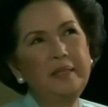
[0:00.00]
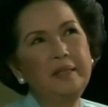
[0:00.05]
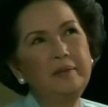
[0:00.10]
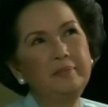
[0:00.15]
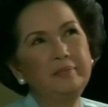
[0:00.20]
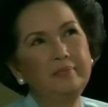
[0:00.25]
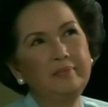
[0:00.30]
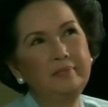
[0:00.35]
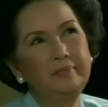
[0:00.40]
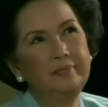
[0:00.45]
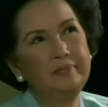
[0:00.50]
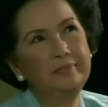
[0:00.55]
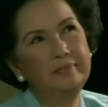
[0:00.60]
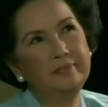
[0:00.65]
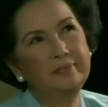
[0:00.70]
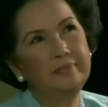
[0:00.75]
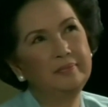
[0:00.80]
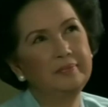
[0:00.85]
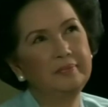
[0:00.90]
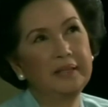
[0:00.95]
have
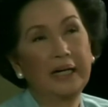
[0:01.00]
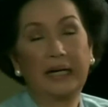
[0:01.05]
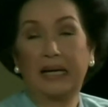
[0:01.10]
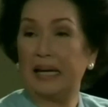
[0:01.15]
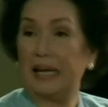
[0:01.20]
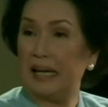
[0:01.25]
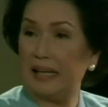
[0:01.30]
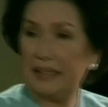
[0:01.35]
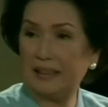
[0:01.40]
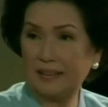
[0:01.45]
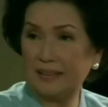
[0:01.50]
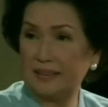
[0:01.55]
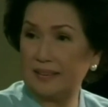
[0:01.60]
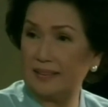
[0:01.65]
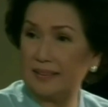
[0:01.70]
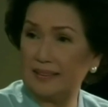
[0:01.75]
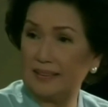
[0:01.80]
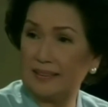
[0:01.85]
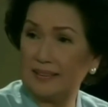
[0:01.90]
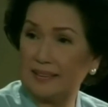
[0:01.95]
been mga eight.
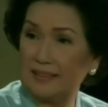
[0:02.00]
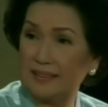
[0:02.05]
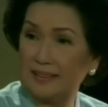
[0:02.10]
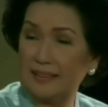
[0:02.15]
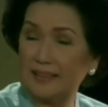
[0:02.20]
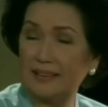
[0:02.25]
Yeah,